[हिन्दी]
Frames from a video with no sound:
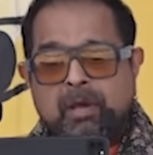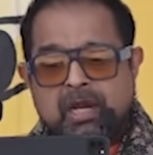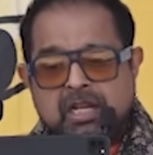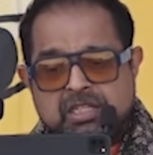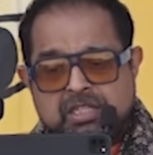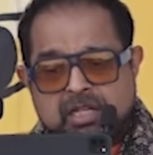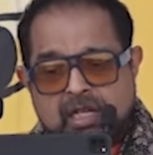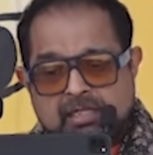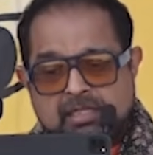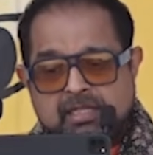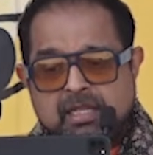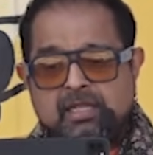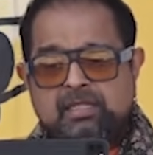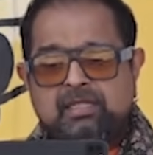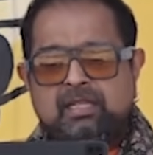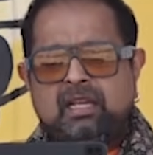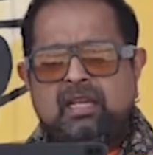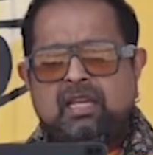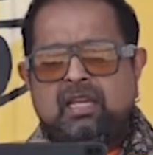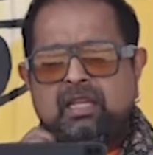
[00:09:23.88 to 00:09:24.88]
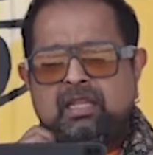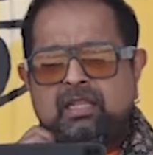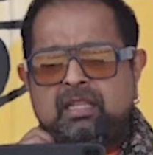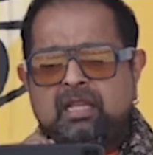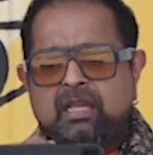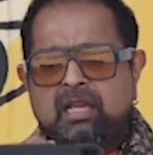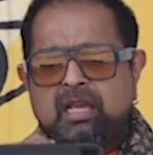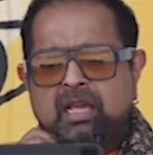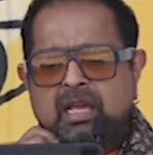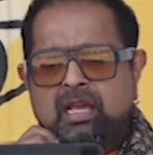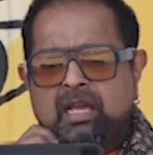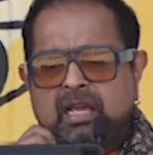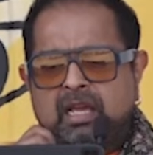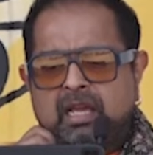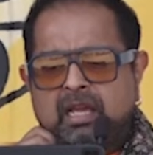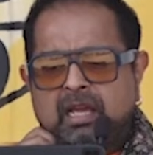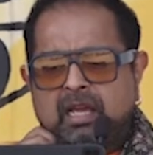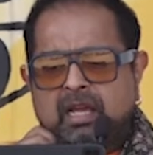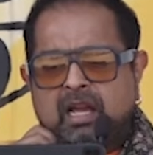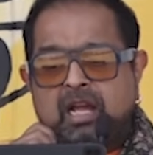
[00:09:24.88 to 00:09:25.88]
उनको हमारे शास्त्रीय संगीत
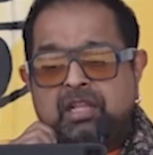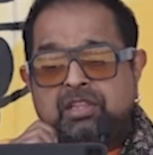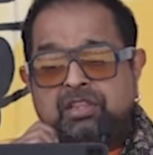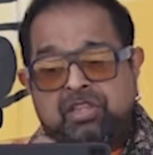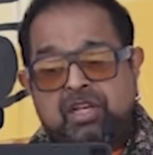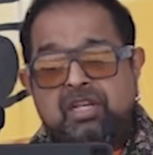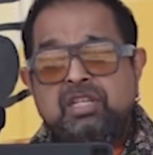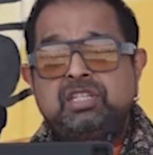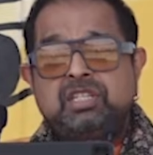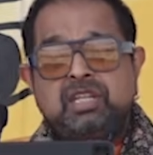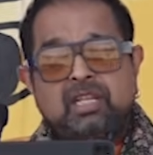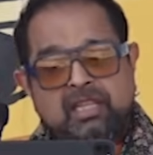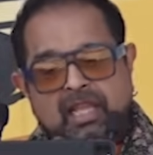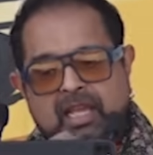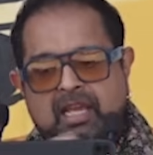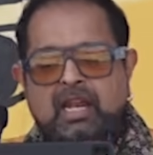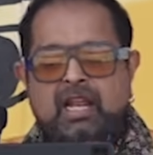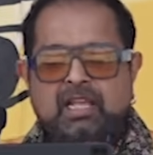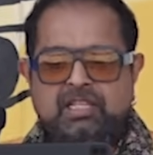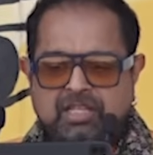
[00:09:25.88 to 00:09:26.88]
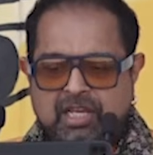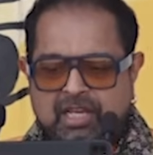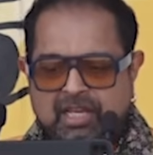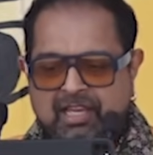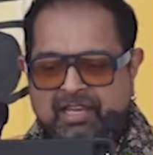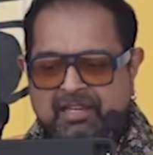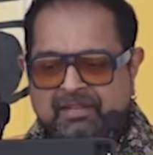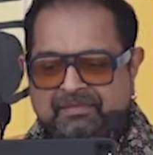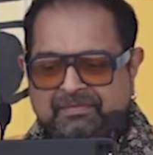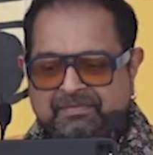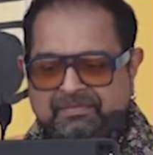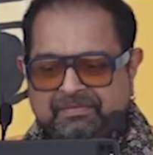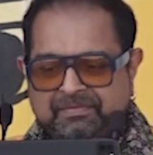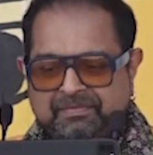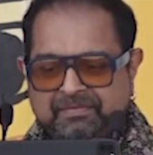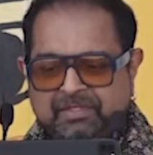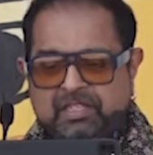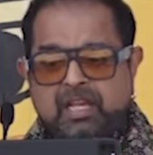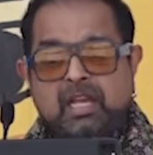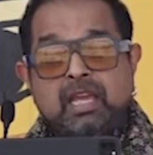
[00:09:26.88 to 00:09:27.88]
का दृश्य दिखना चाहिए
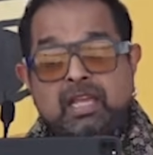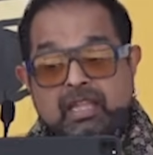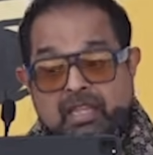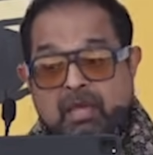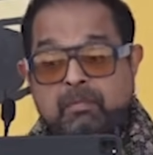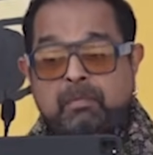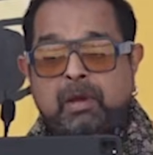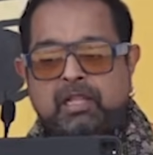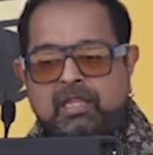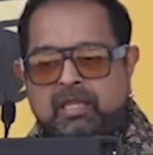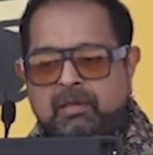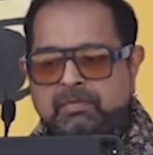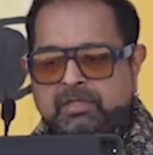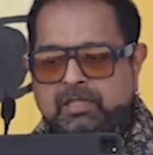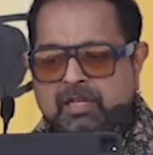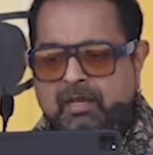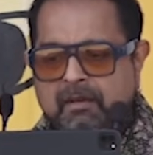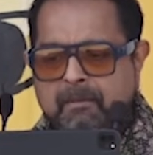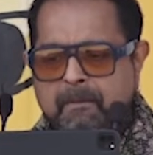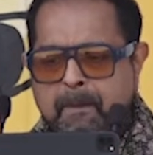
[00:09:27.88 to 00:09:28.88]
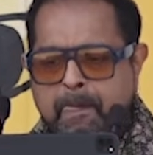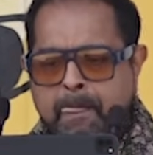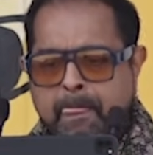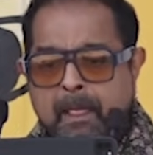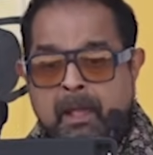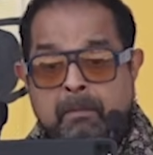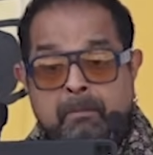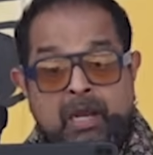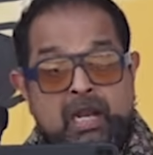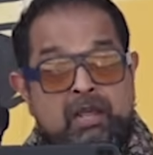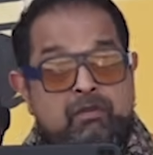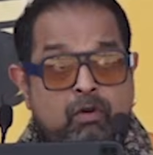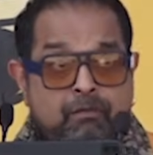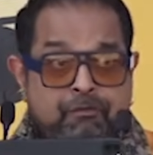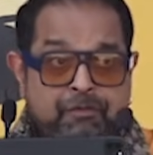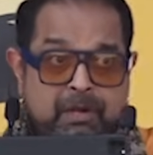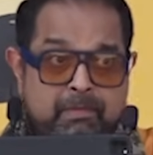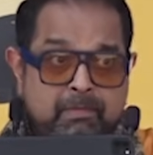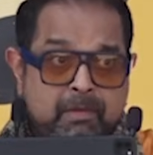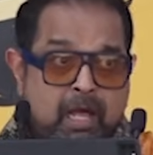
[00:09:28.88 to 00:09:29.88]
संगीत के माध्यम से
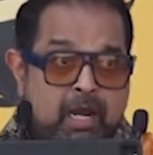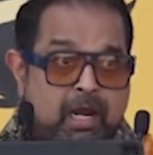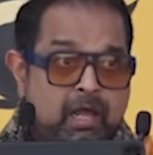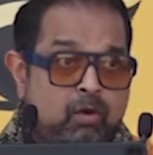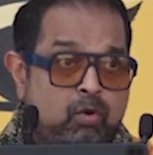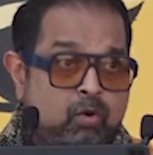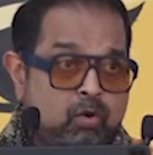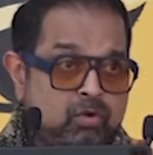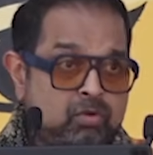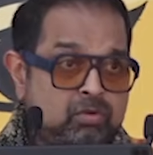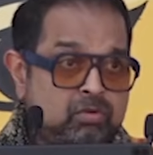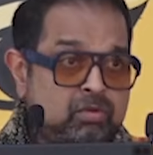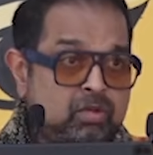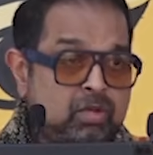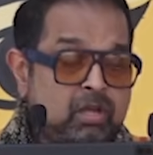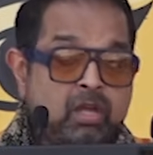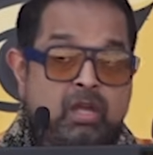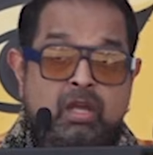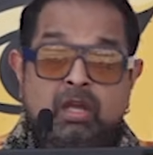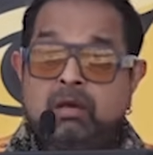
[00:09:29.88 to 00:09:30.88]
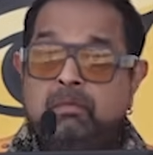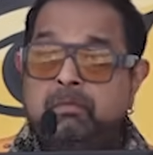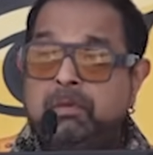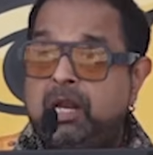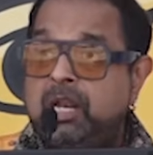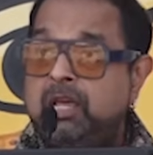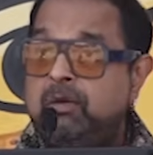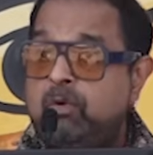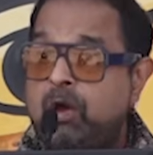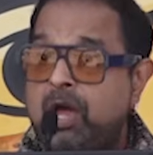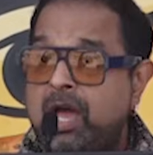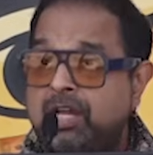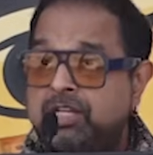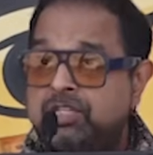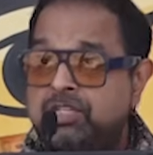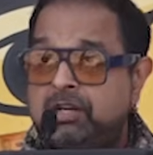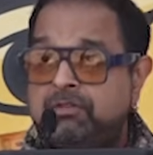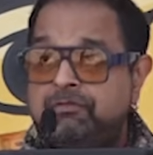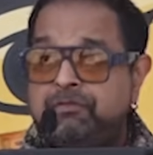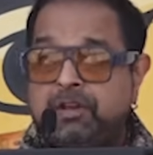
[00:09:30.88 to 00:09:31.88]
भले वो फिल्म गाना हो भले
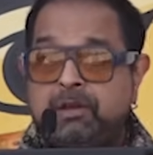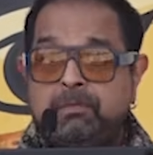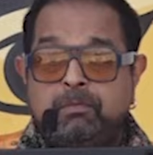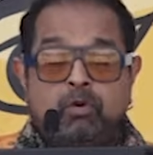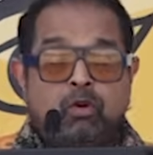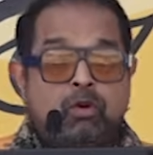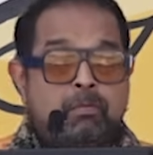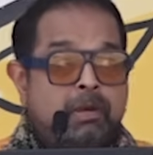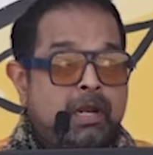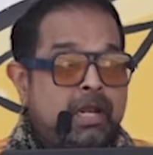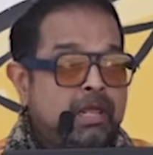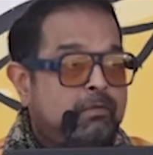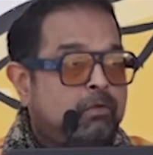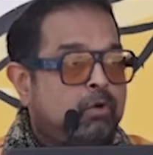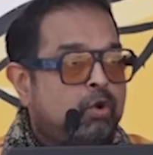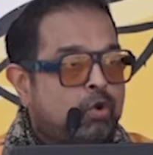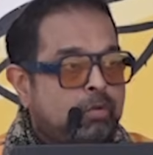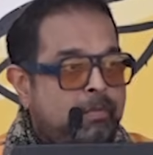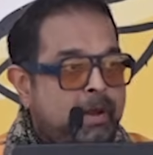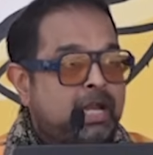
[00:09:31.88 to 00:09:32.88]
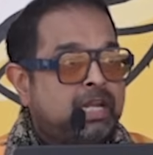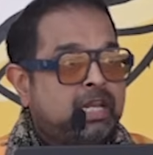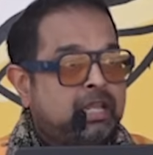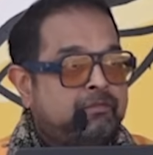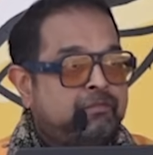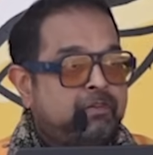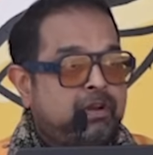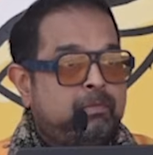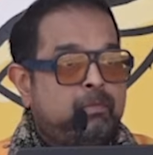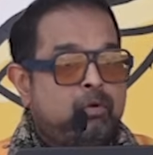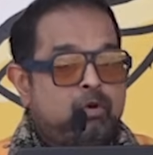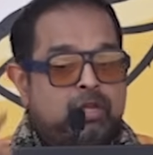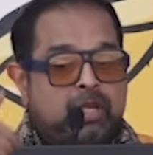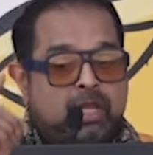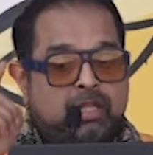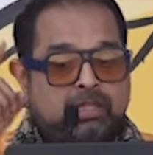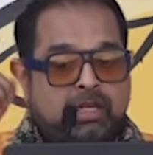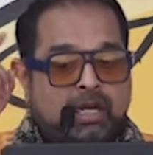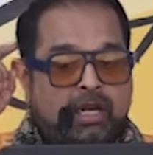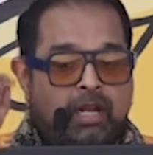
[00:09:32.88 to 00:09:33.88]
वो एक्शन फिल्म हो भले वो रोमांटिक फिल्म
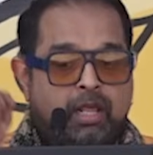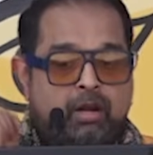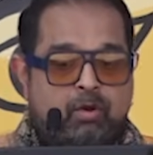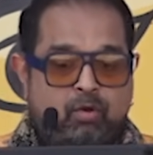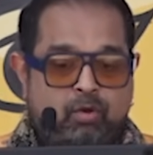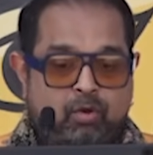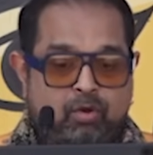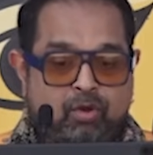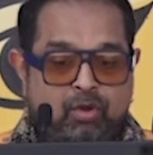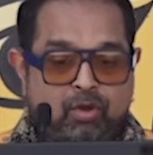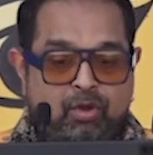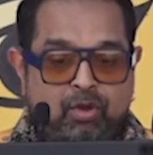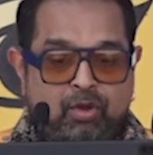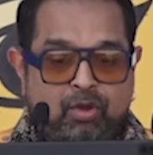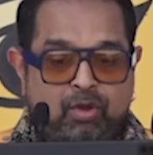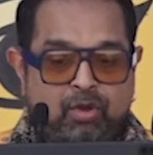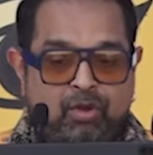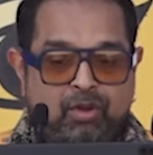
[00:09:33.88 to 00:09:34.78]
हो या थ्रिलर हो